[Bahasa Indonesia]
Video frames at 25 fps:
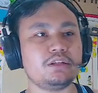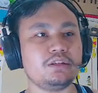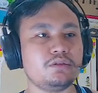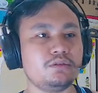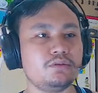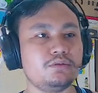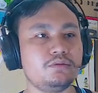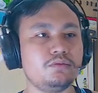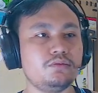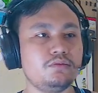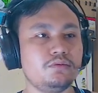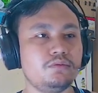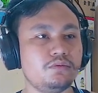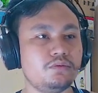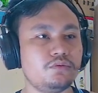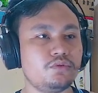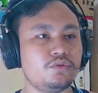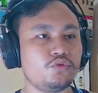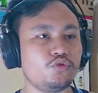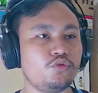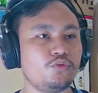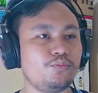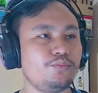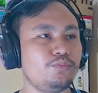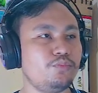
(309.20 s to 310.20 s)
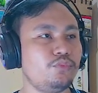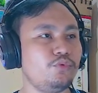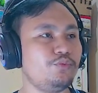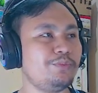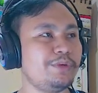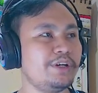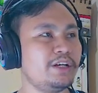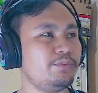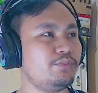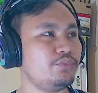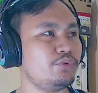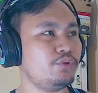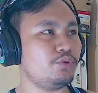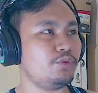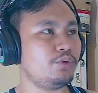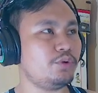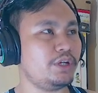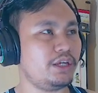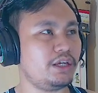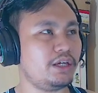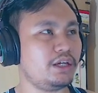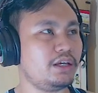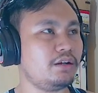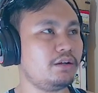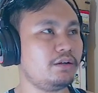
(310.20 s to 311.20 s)
itu cukup lumayan butuh
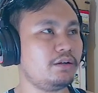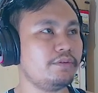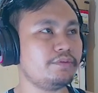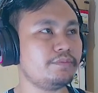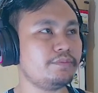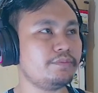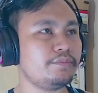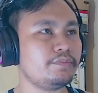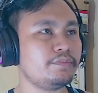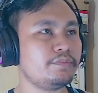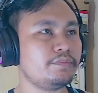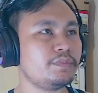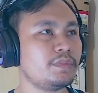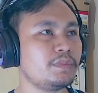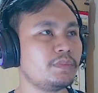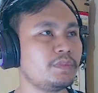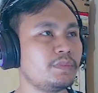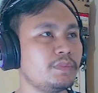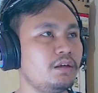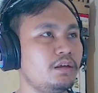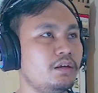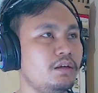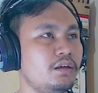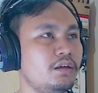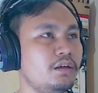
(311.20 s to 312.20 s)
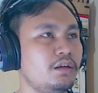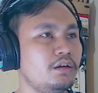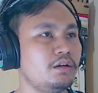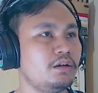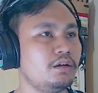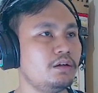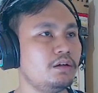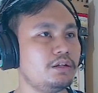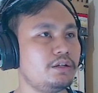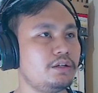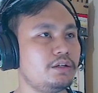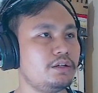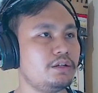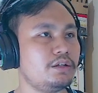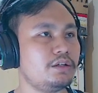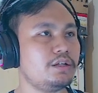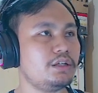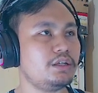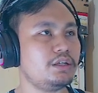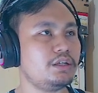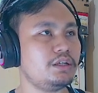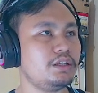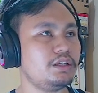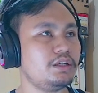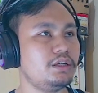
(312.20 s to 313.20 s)
ER nih di sini
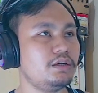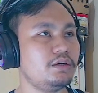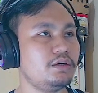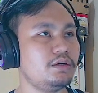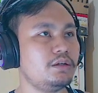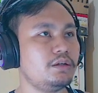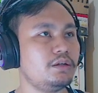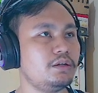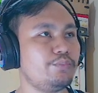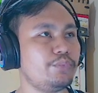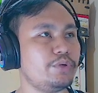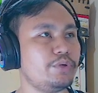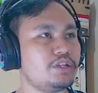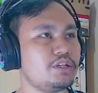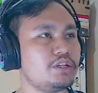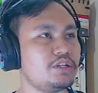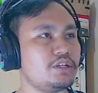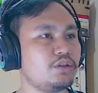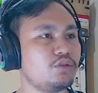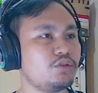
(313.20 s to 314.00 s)
B1